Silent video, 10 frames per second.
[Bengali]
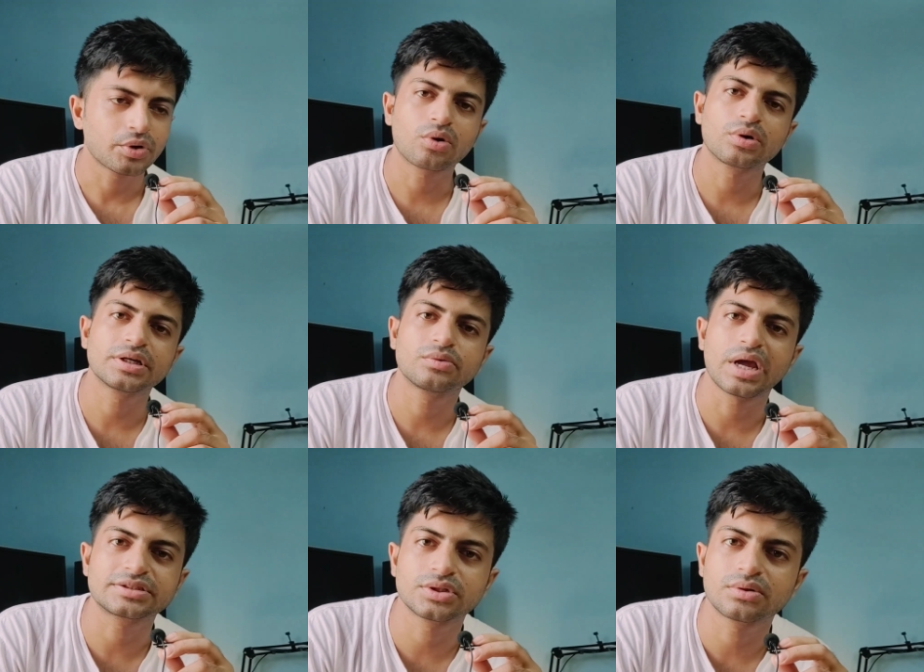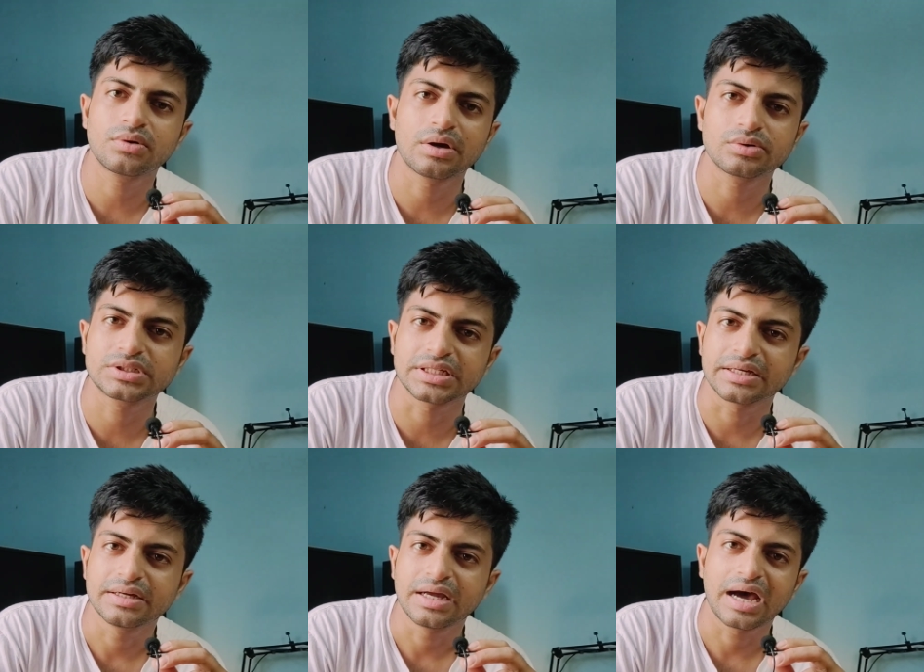তখন কিন্তু অ্যাক্টরগুলো হচ্ছে
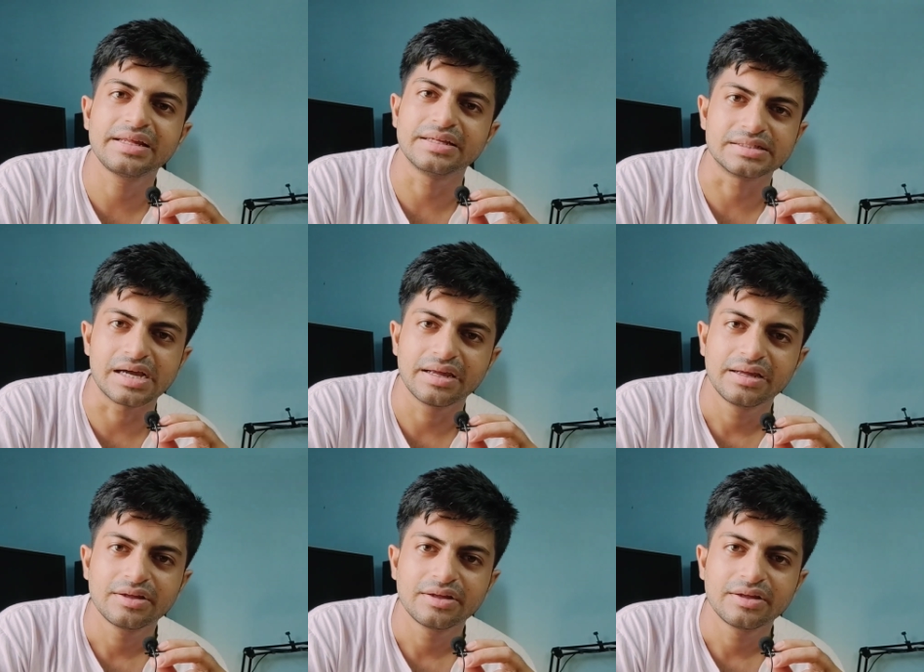হারিয়ে যায়